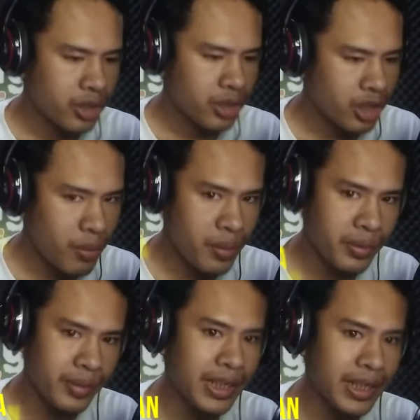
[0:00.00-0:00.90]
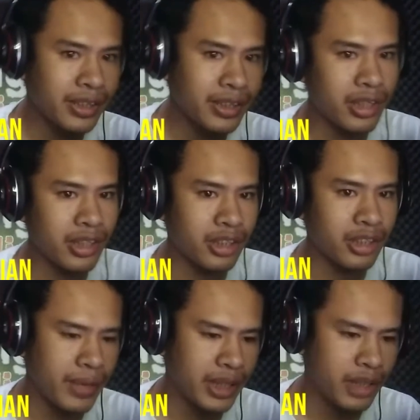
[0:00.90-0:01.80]
Ya apa mana tahunnya
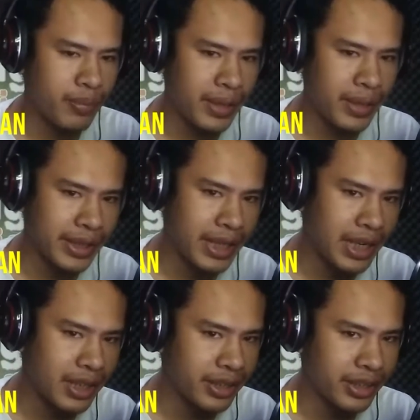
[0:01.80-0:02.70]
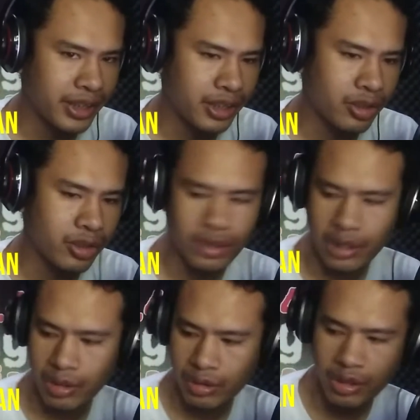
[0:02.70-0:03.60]
tahu baik di pagi hari ini kita nyok
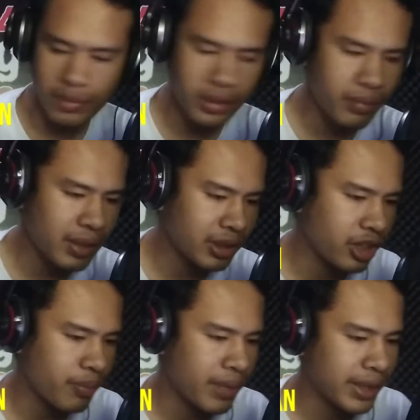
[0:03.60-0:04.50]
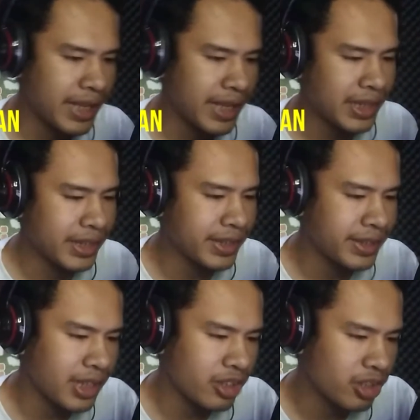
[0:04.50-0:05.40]
tahu dulu informasi di pagi hari ini
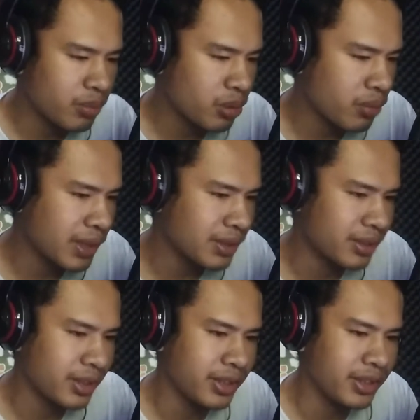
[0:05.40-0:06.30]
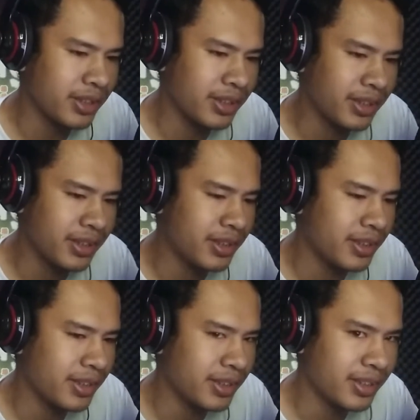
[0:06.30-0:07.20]
ada informasi
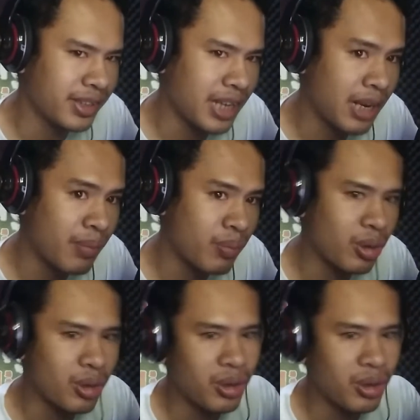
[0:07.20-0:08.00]
apa?